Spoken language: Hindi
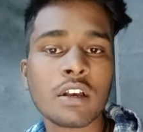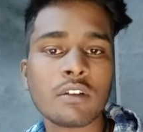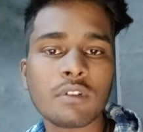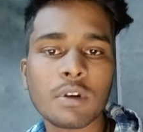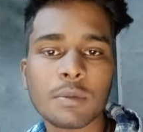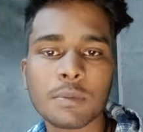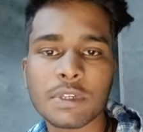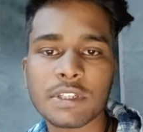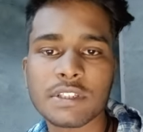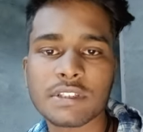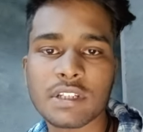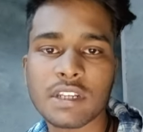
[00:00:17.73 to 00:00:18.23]
वो
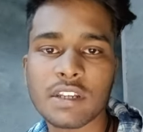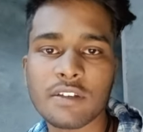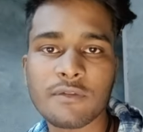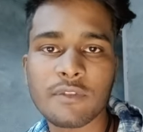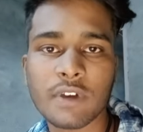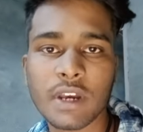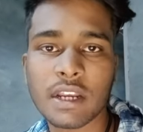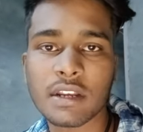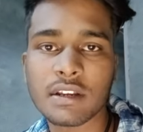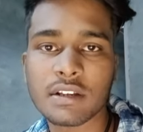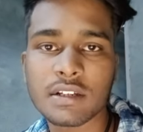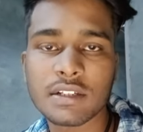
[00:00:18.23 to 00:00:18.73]
आप इजीली
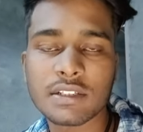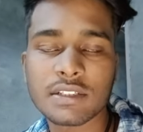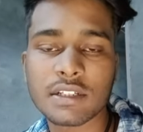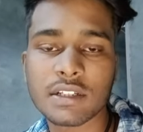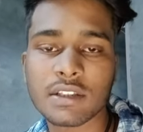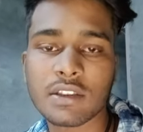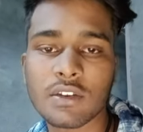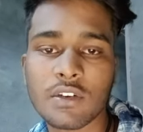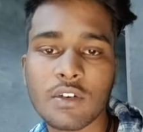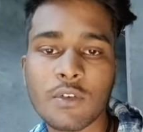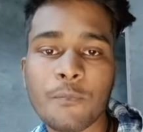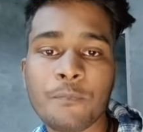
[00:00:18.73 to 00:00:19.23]
फाइंड कर
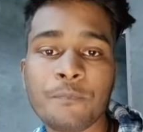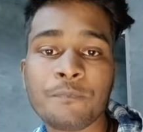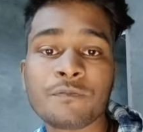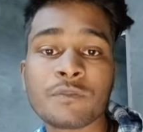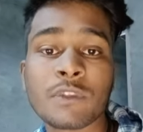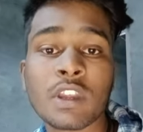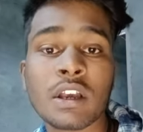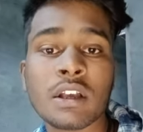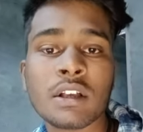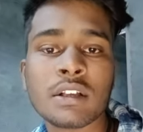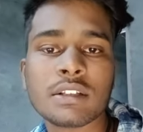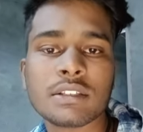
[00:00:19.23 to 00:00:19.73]
सकते हो
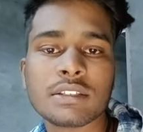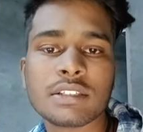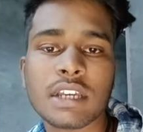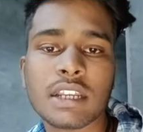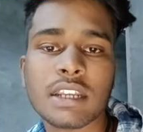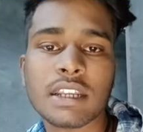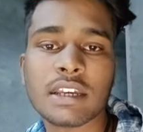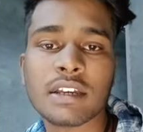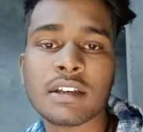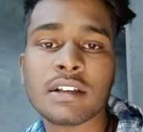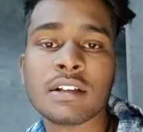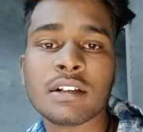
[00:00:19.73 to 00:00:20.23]

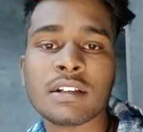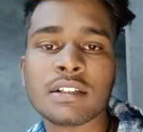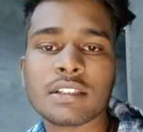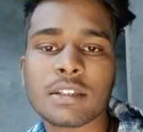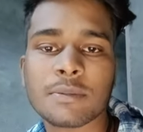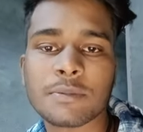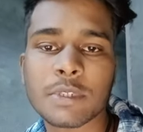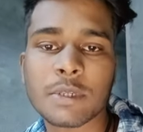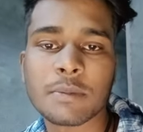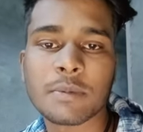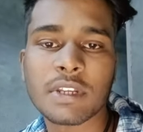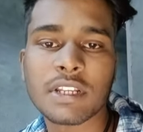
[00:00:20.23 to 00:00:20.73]
चलिए
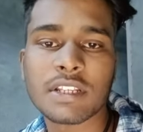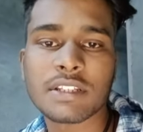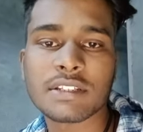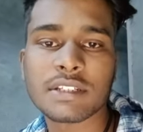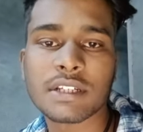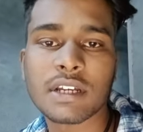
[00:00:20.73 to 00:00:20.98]
सबसे पहले